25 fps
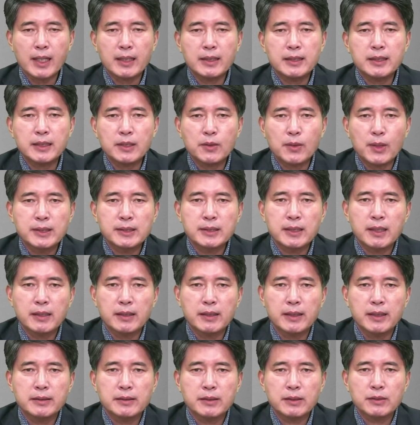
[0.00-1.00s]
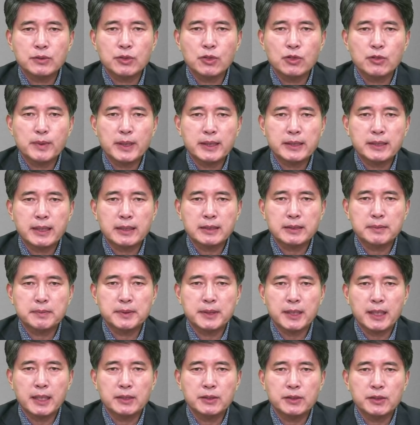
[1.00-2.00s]
이 광산과에서
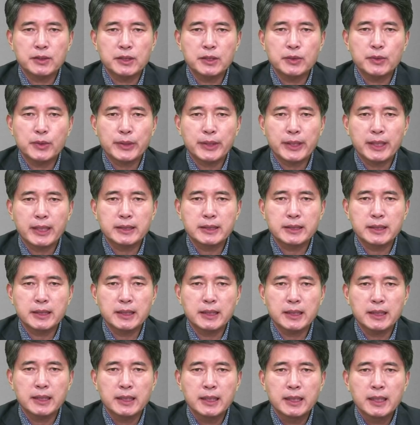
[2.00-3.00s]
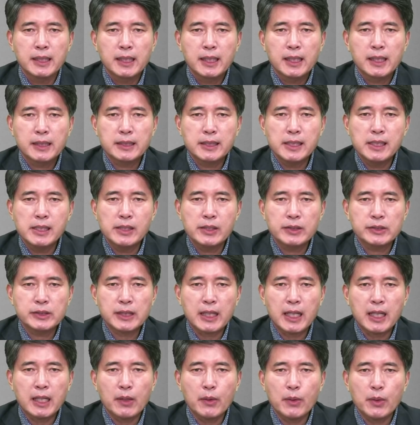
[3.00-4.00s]
천구백사십사년 이월까지 한 일 년
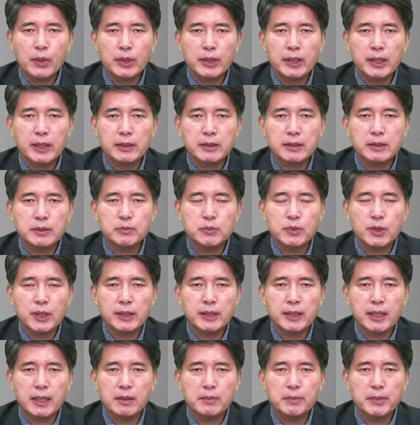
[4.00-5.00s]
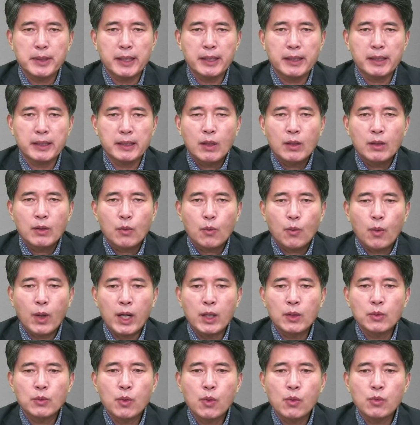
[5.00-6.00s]
사 개월간 근무한 다음에
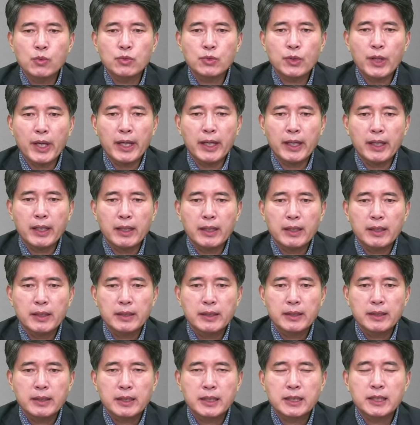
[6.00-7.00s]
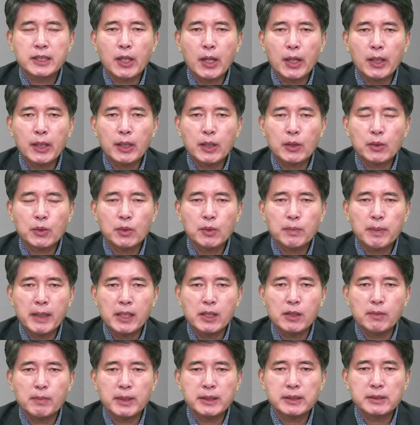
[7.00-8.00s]
관공국의 기계과로
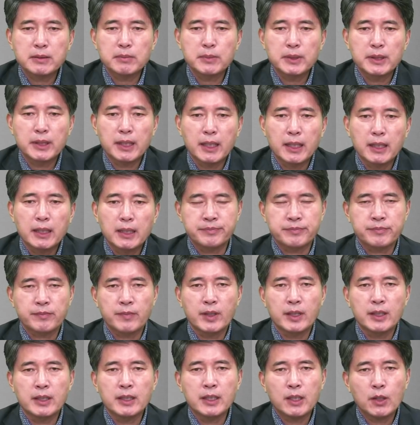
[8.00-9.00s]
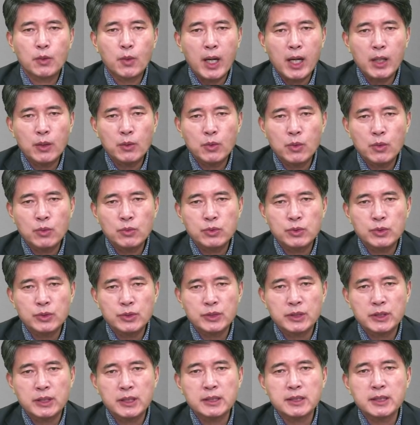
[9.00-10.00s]
발령받습니다. 이
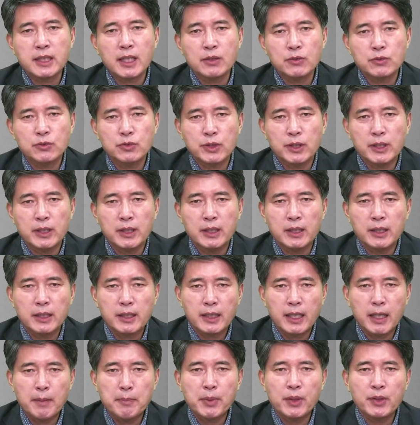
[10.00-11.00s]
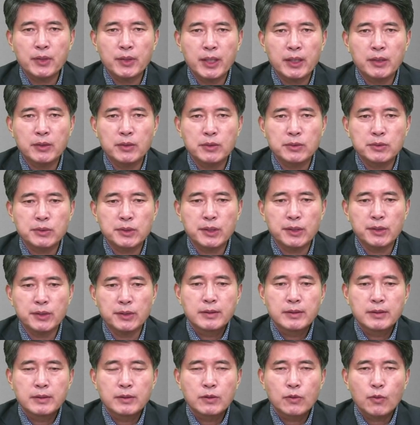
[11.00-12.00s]
관공국은 식산국이 개편된
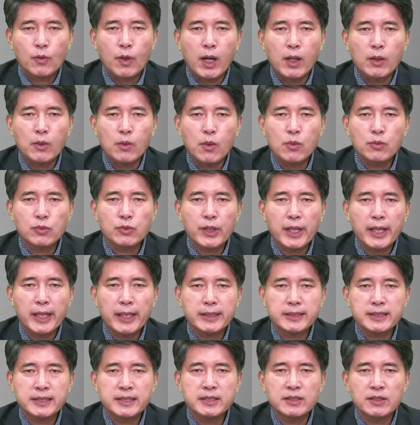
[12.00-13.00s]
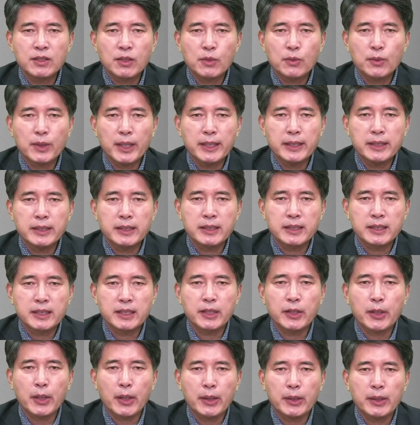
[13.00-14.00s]
거고요. 관공국의 신설과인
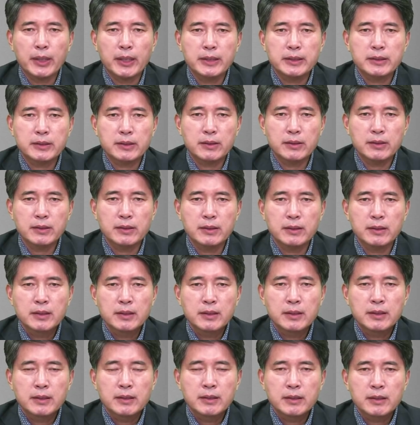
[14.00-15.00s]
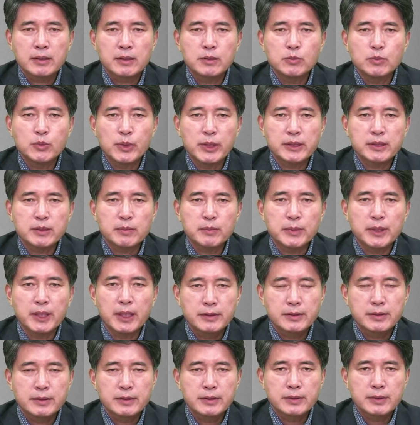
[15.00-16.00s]
기계과에서
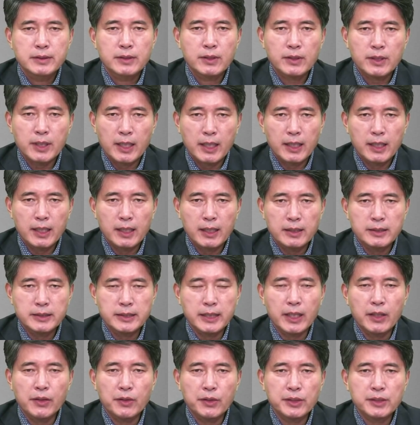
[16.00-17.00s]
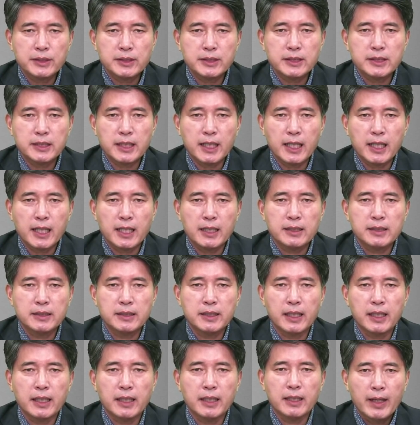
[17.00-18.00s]
근무했습니다. 그러다가 제가 여기 쓰진
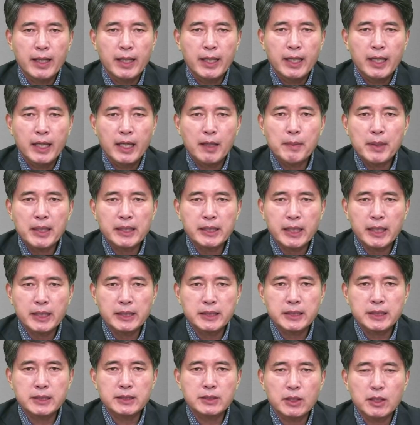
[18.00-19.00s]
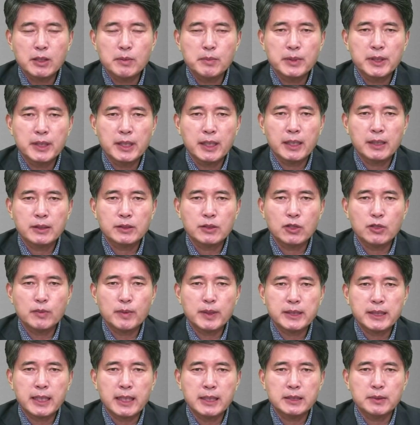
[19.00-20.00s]
않았는데 해방되기 직전입니다.
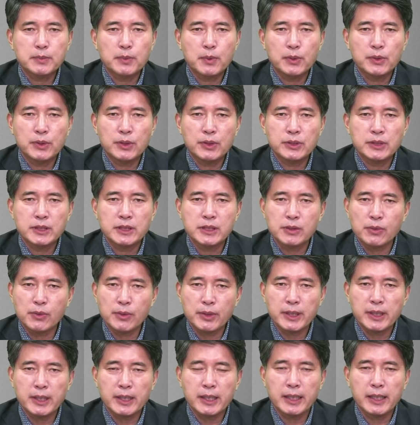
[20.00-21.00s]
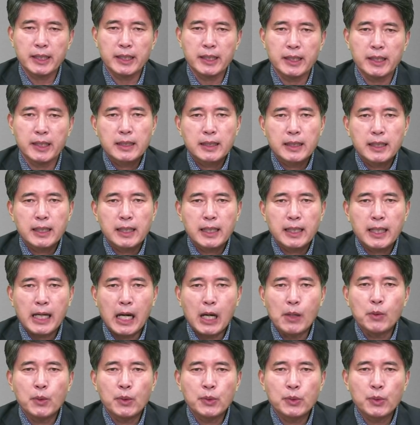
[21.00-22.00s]
천구백사십오년 칠월인가에
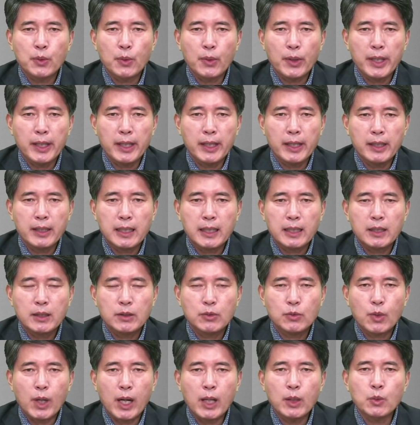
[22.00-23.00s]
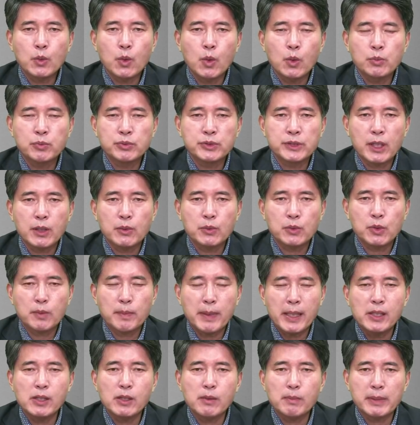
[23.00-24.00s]
강원도의 관공부장으로
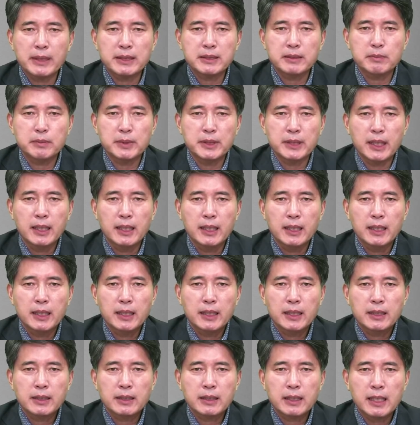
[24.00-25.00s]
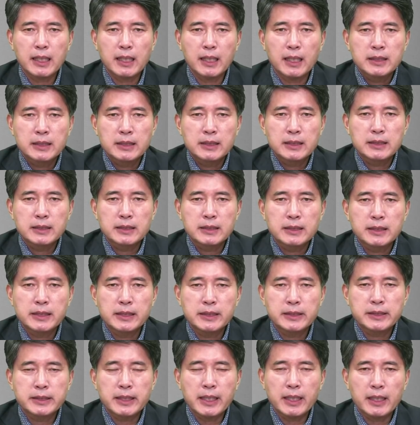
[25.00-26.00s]
발령받습니다. 그러나
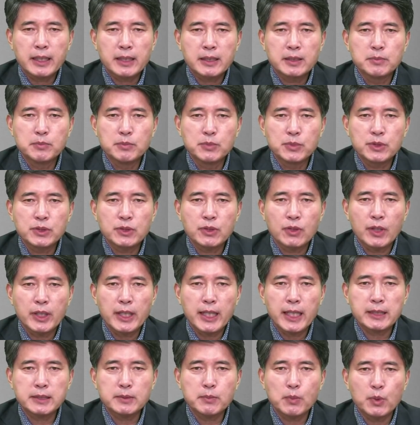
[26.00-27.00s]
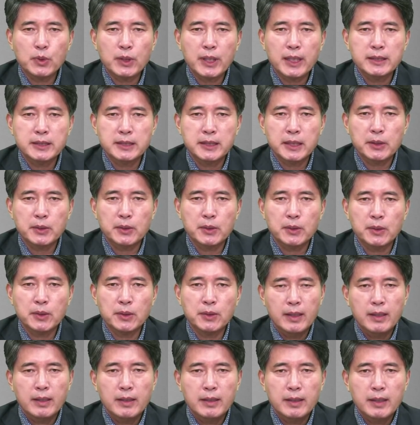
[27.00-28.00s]
실제 근무는 거의 하지 못한
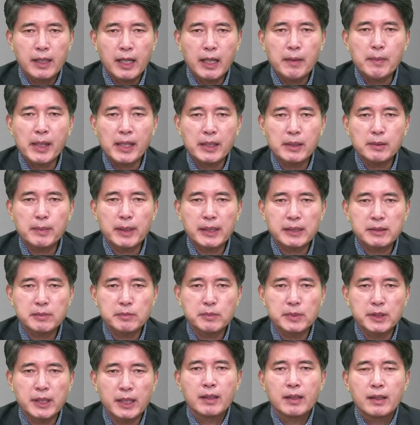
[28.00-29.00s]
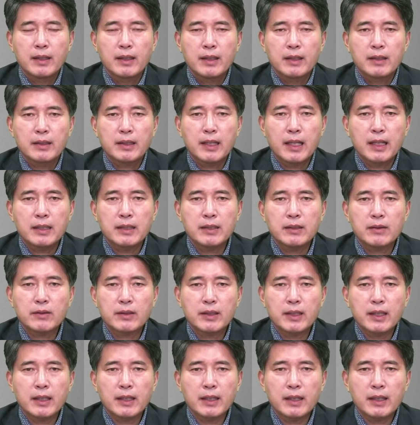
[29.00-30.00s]
채로 해방을 맞습니다. 네,
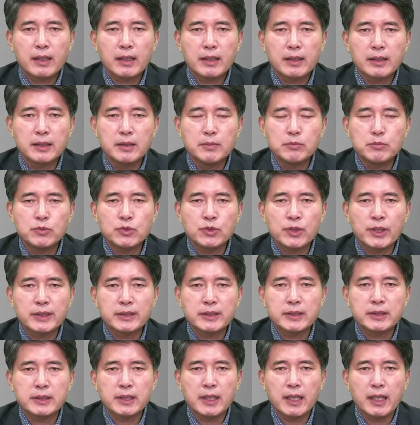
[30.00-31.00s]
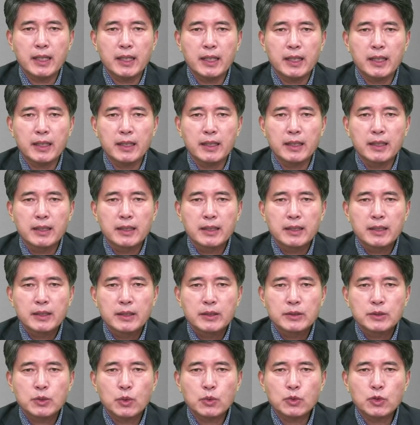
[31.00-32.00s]
이렇게 임문환 씨의
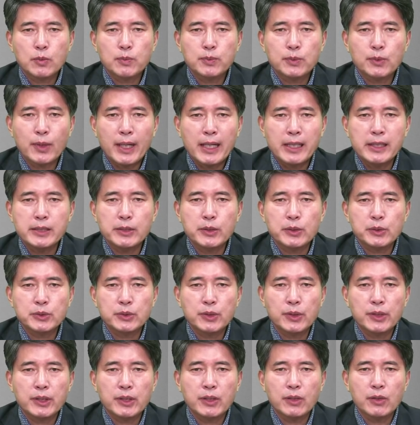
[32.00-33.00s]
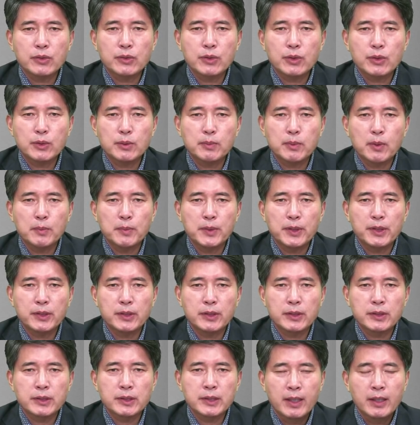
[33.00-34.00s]
총독부 관리로서의 경력을
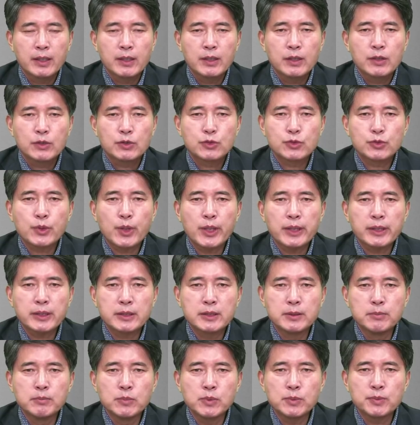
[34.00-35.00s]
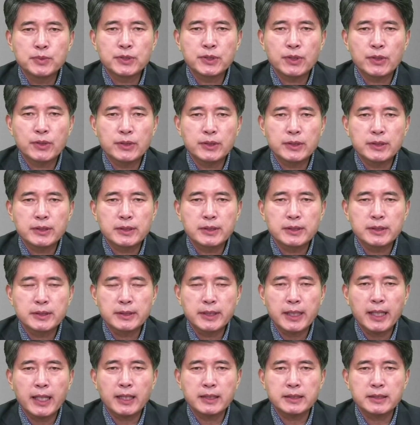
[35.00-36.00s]
보면은 주된 근무 부서는
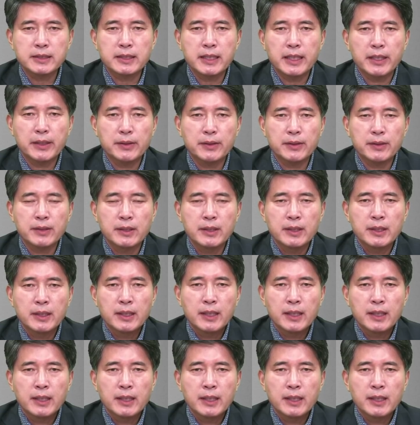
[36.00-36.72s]
세 가지인데요.